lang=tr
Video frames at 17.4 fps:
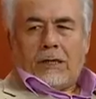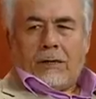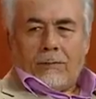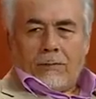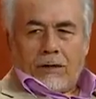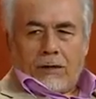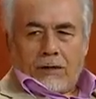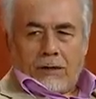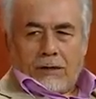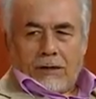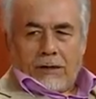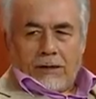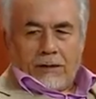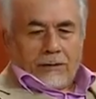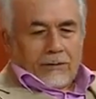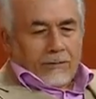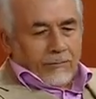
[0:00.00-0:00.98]
demeyin
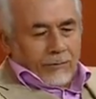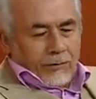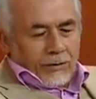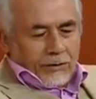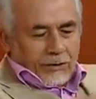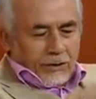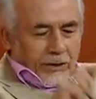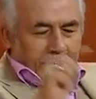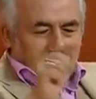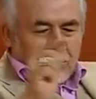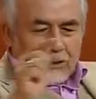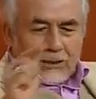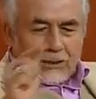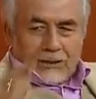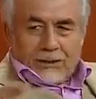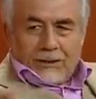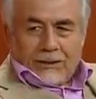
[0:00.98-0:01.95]
yani. Şey
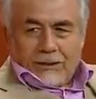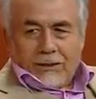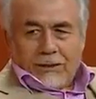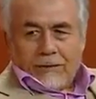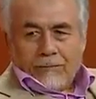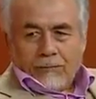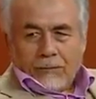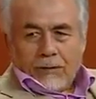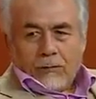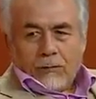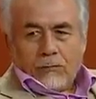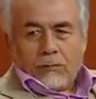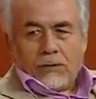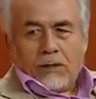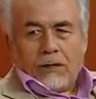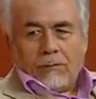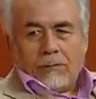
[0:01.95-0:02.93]
içerisinde,
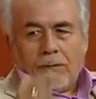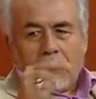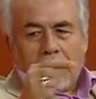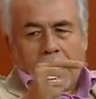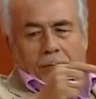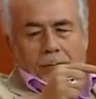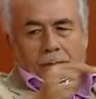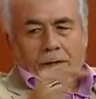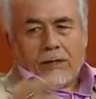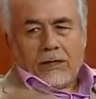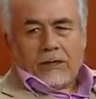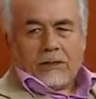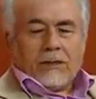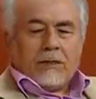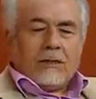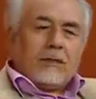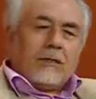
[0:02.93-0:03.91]
güzel bir
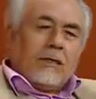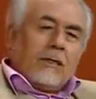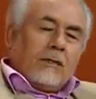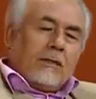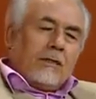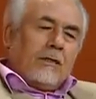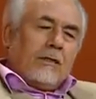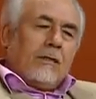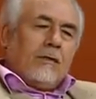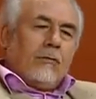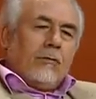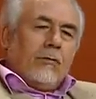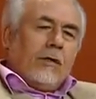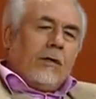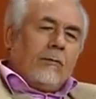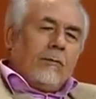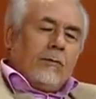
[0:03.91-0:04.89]
ambalajın içerisinde
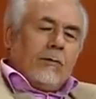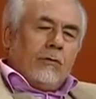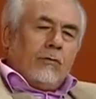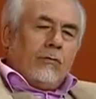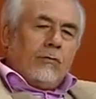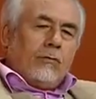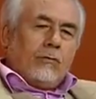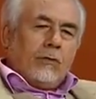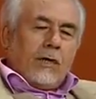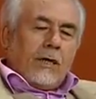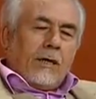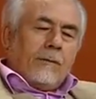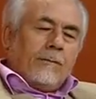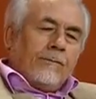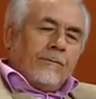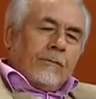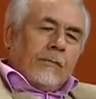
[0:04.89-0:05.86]
gülen bir
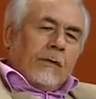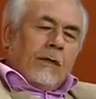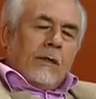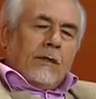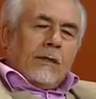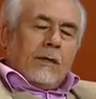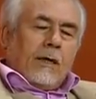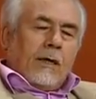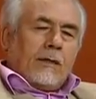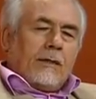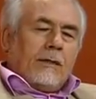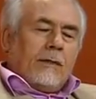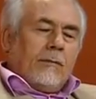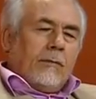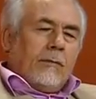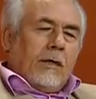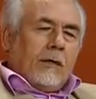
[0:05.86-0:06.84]
yüzle
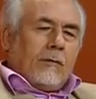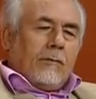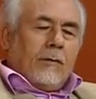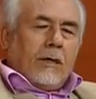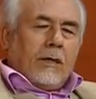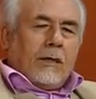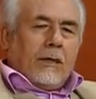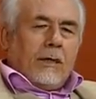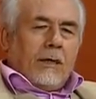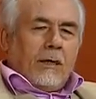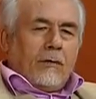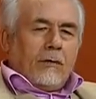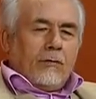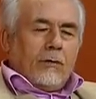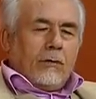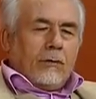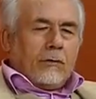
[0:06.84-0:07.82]
takdim etmek
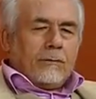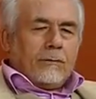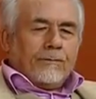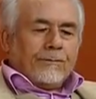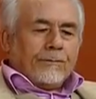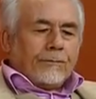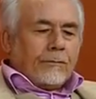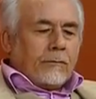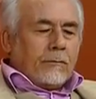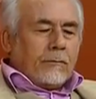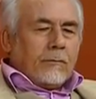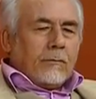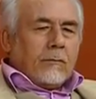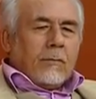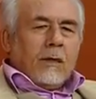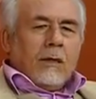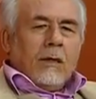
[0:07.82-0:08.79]
gerekiyor.
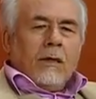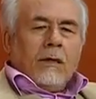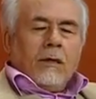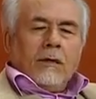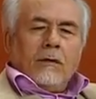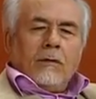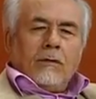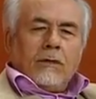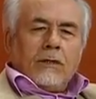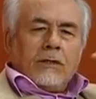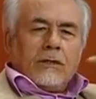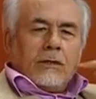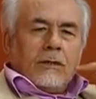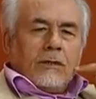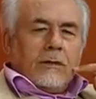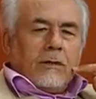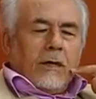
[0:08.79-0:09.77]
Onun
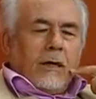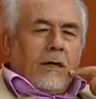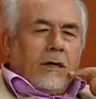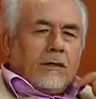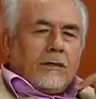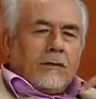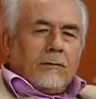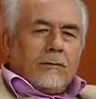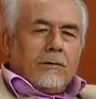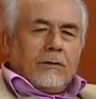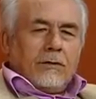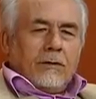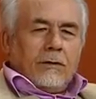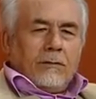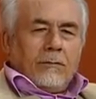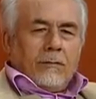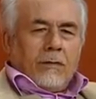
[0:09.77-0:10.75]
için
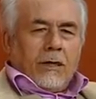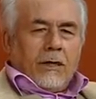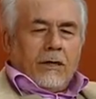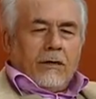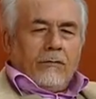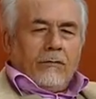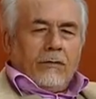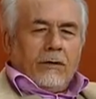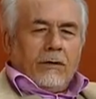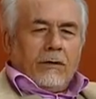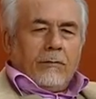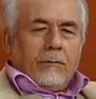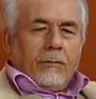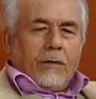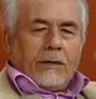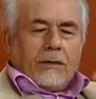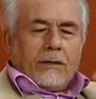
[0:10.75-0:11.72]
ağzımızı manevi,
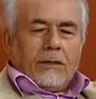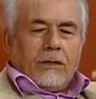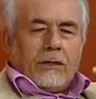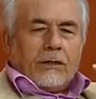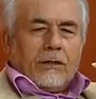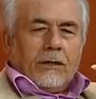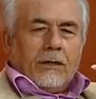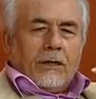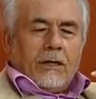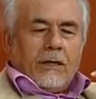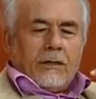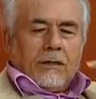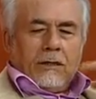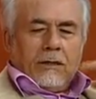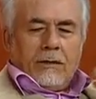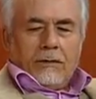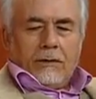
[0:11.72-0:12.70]
maddi
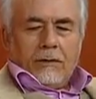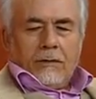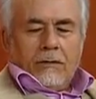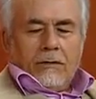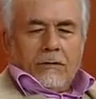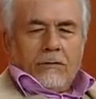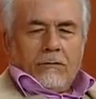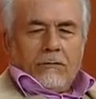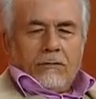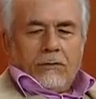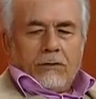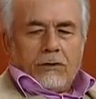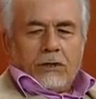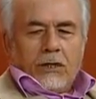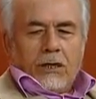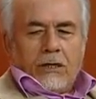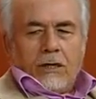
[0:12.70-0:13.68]
kirlerden
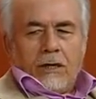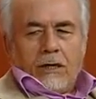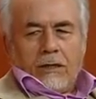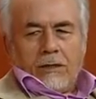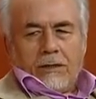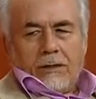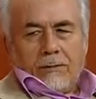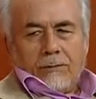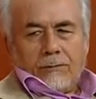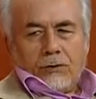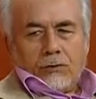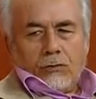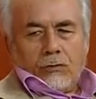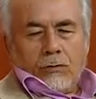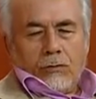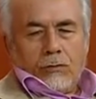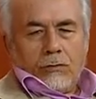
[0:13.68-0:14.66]
fırçayla
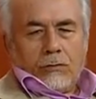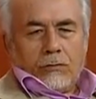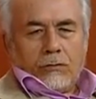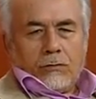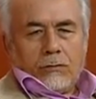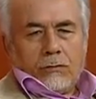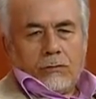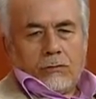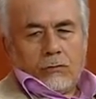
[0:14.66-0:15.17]
temizliyoruz.